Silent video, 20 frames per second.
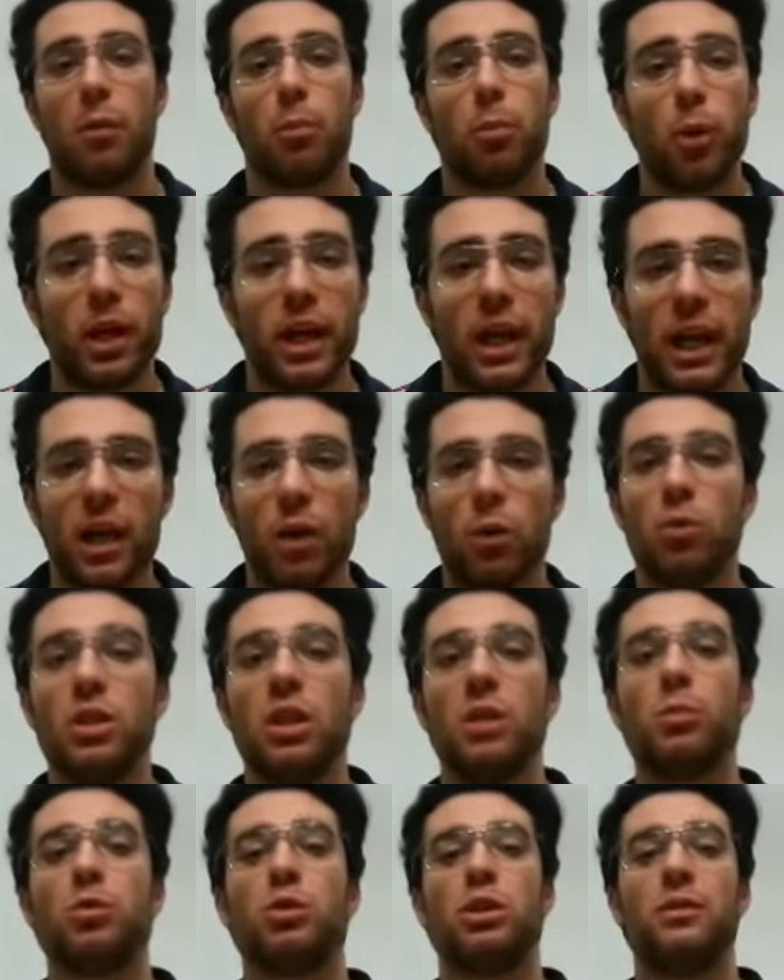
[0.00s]
poiché ogni
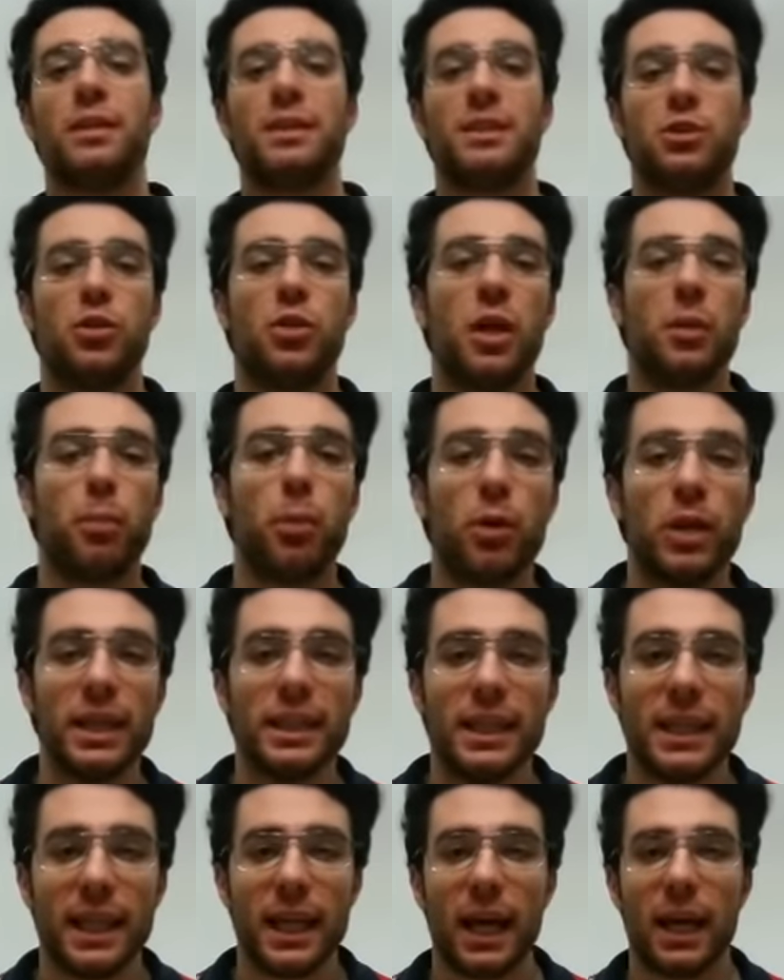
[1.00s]
motivazione
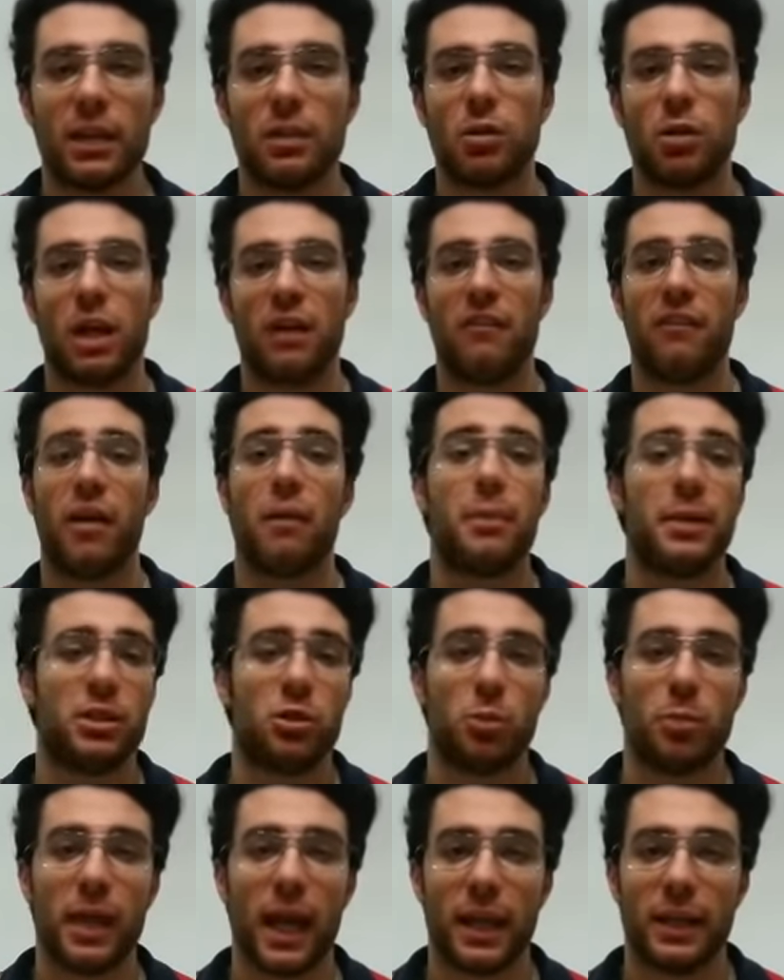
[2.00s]
politica non aveva preso
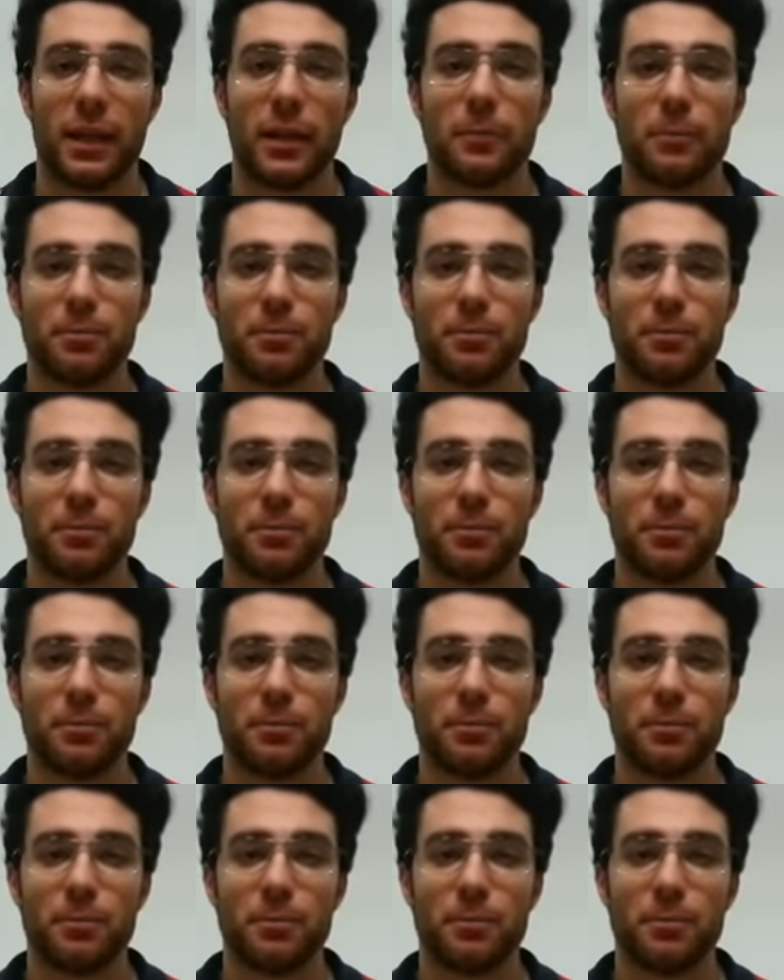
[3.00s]
piede.